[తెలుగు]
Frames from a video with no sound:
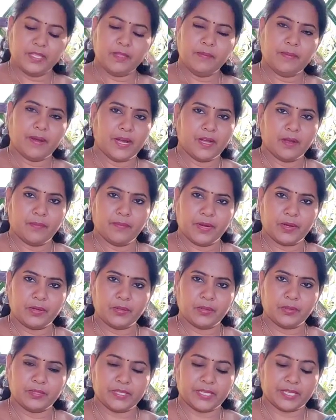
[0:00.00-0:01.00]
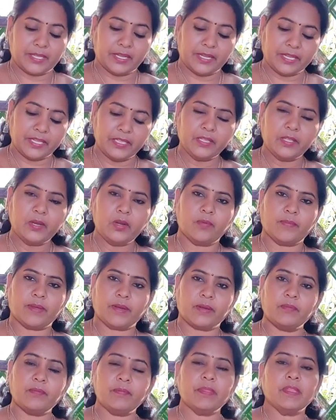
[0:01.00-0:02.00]
ఇది బాగా మరుగుతుంది కదా ఇందులో
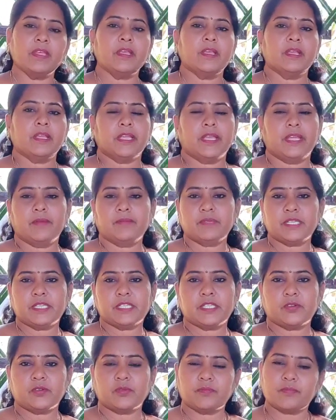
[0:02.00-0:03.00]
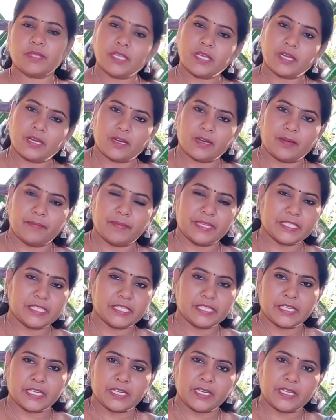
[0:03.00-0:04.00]
మనం ఏం చేస్తాం
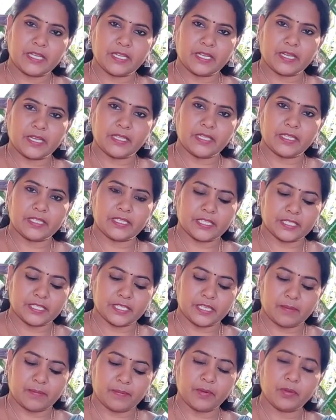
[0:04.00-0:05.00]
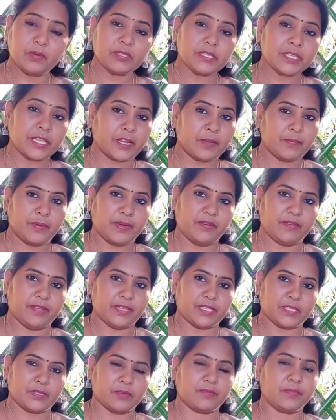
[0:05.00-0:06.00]
బేసన్ చట్నీ కింద చేసినప్పుడు శనగపిండి
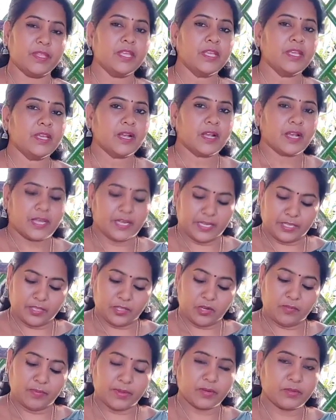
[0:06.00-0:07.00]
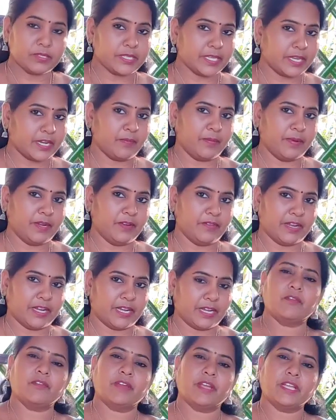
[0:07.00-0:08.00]
వేస్తాం కానీ ఇందులో మనం శనగపిండి
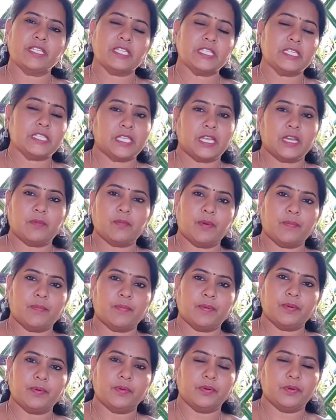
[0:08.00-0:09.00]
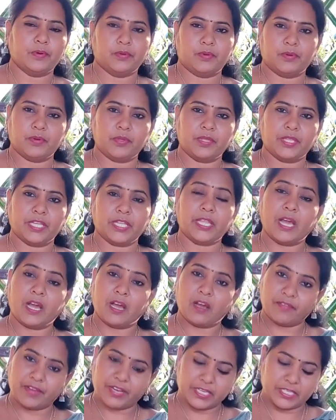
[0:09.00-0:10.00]
వేయట్లేదు వేయించిన శనగపప్పు ఉంటుంది కదా
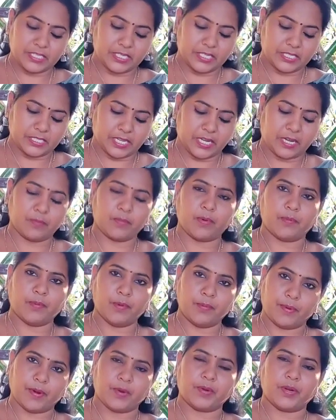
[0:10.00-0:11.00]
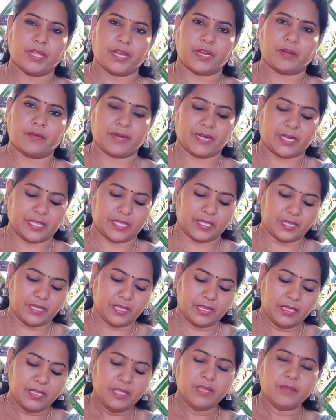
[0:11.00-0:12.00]
ఆ వేయించిన శనగపప్పు పౌడర్ అనమాట ఇది
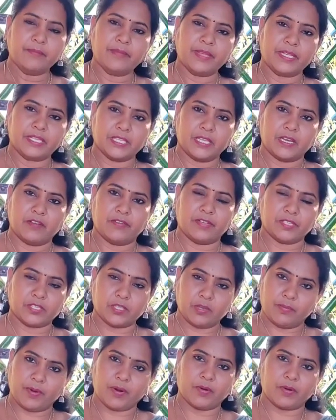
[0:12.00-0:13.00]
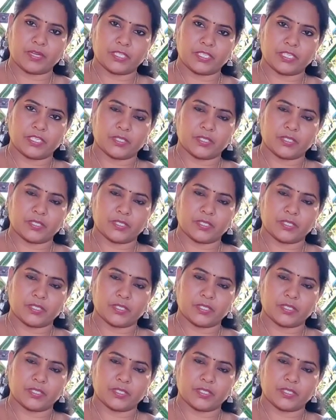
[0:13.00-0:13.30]
మిక్సీలో వేసుకొని పౌడర్